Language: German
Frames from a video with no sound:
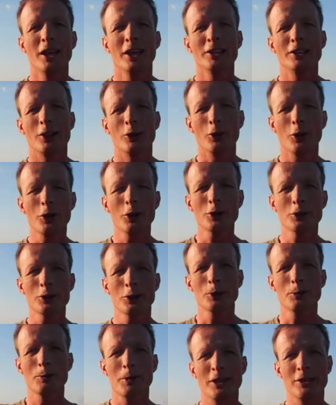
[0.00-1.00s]
denn
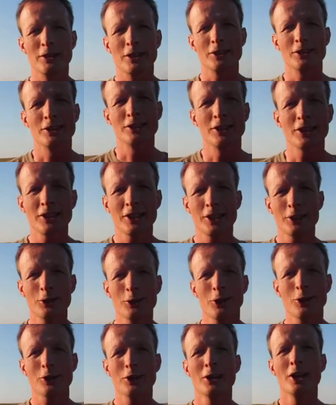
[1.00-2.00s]
heute präsentiere ich
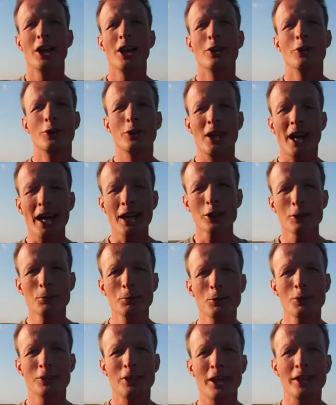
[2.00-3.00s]
euch The
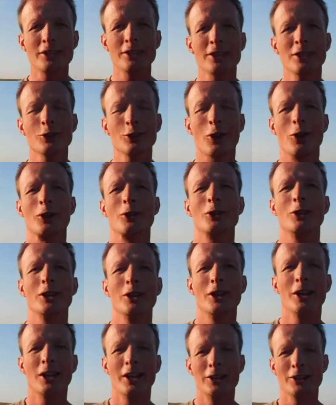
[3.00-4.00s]
Accommodating Dog,
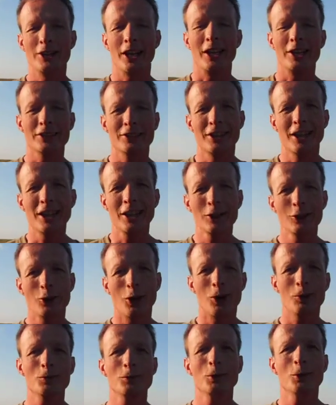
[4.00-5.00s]
der
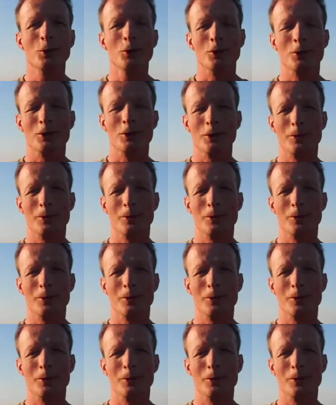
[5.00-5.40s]
entgegenkommende Hund.